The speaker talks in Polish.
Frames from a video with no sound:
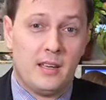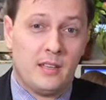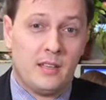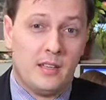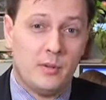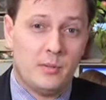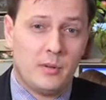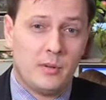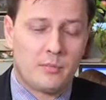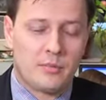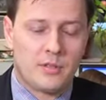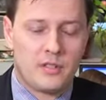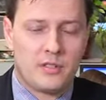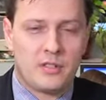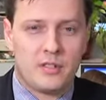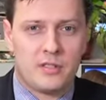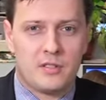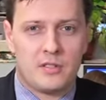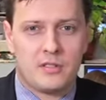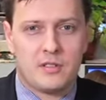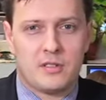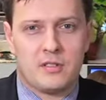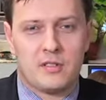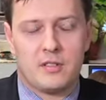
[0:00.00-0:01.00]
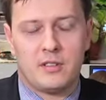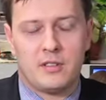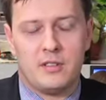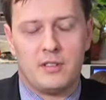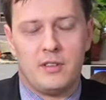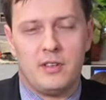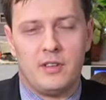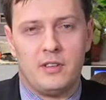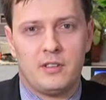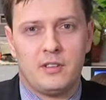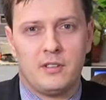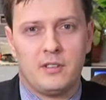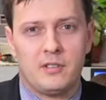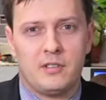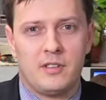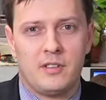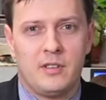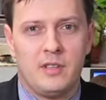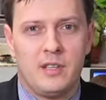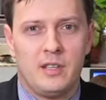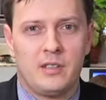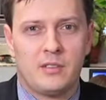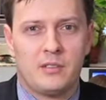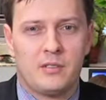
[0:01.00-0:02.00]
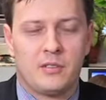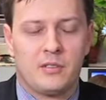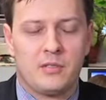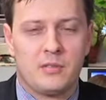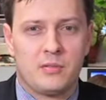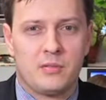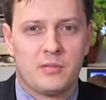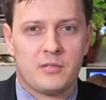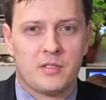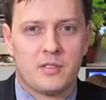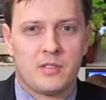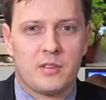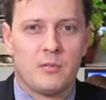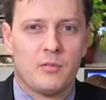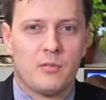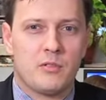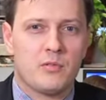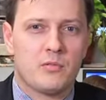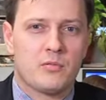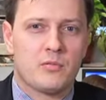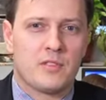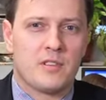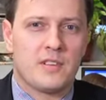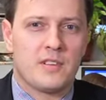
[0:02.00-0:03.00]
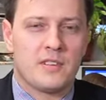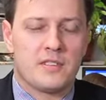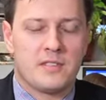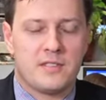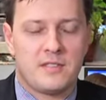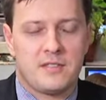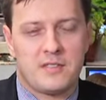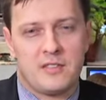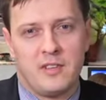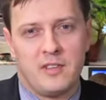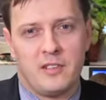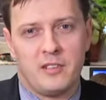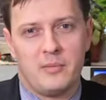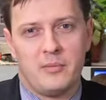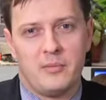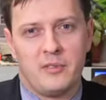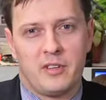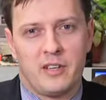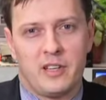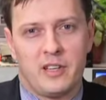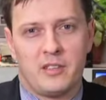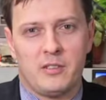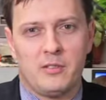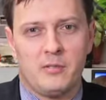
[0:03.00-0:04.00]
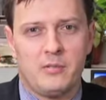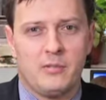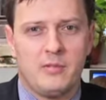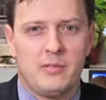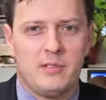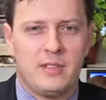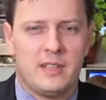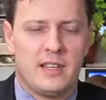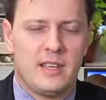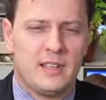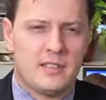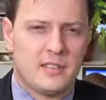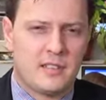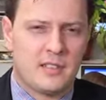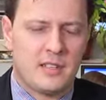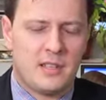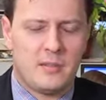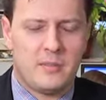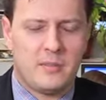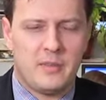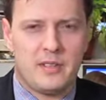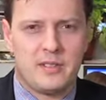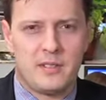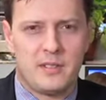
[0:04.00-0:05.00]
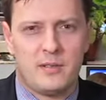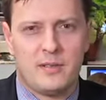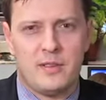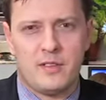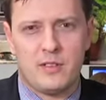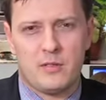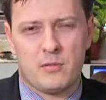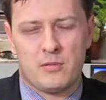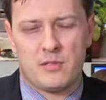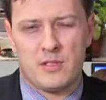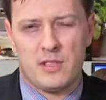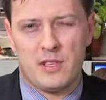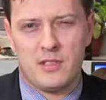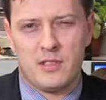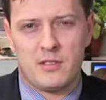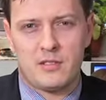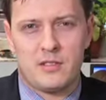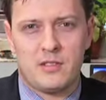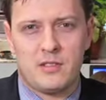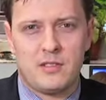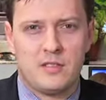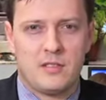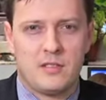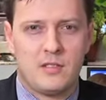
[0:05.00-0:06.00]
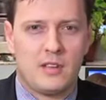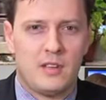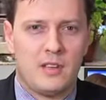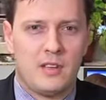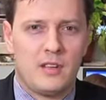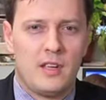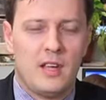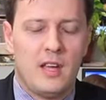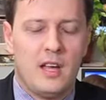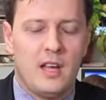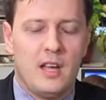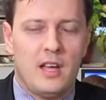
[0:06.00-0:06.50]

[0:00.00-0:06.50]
No bo przecież e, odkąd Donald Tusk ogłosił, że jest socjaldemokratą, każdy chyba zauważył, że częściej